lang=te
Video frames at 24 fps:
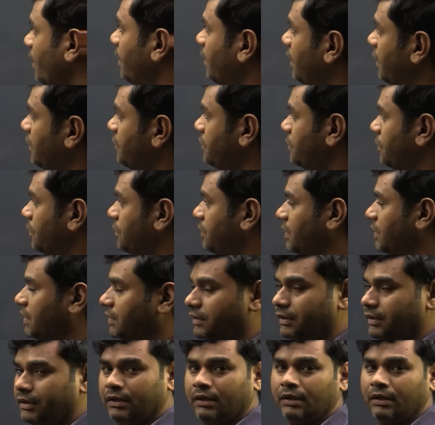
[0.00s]
నెక్స్ట్
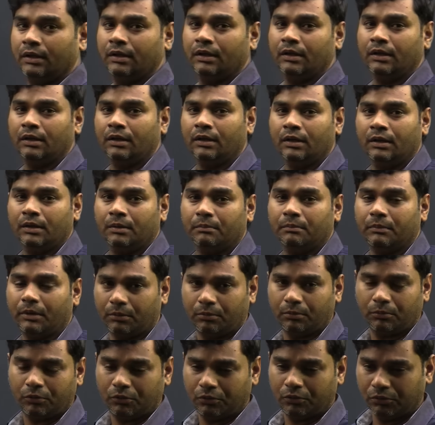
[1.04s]
వచ్చేసి
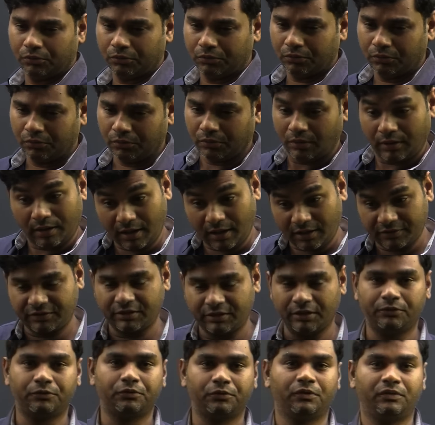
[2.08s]
మనకు లాస్ట్
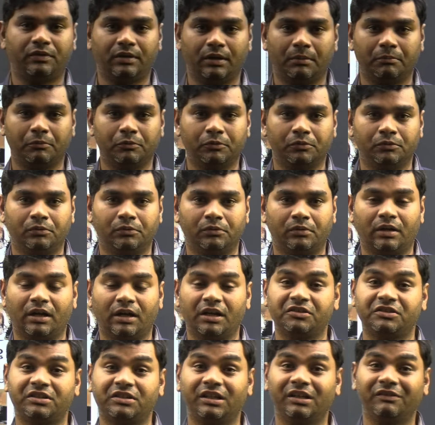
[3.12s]
ఇయర్ చూసాము
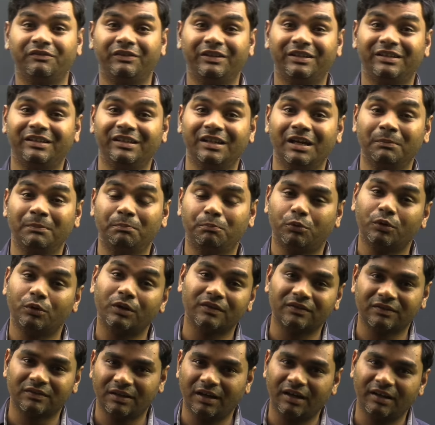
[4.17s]
రాష్ట్రీయ విజ్ఞాన్
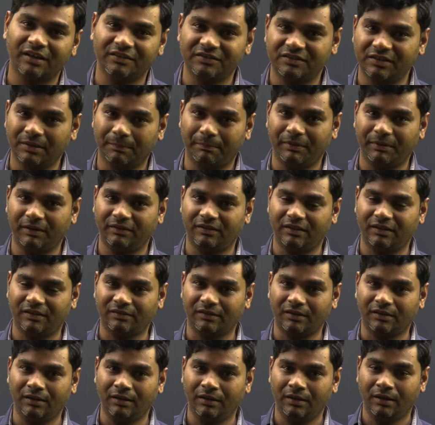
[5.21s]
పురస్కారం
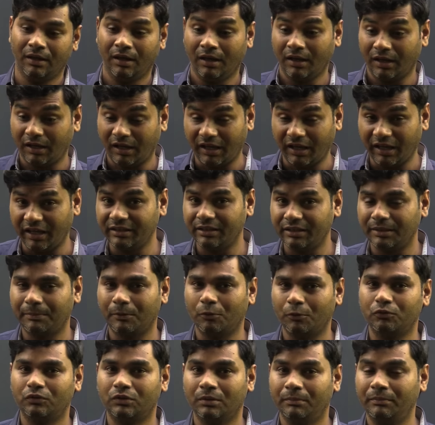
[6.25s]
చెప్పేసేసి కేంద్ర
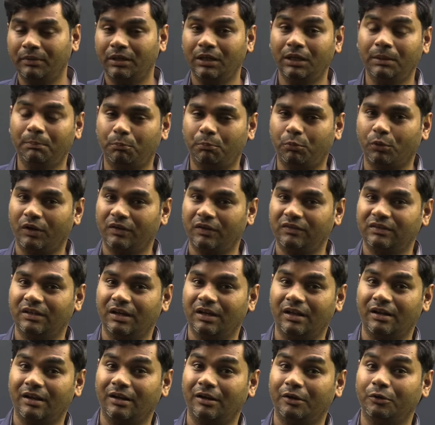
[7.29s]
ప్రభుత్వం ఈ
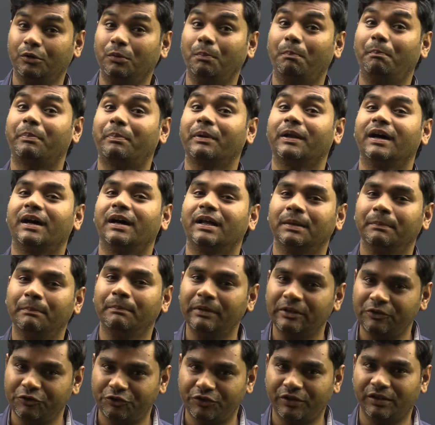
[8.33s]
పురస్కారాలను
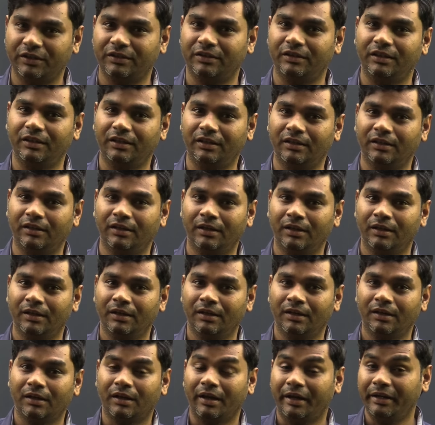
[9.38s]
ప్రారంభించింది
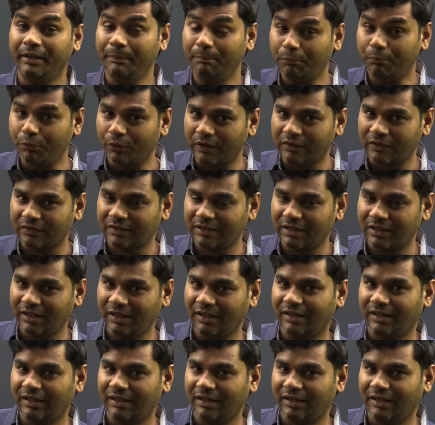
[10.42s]
కానీ పురస్కార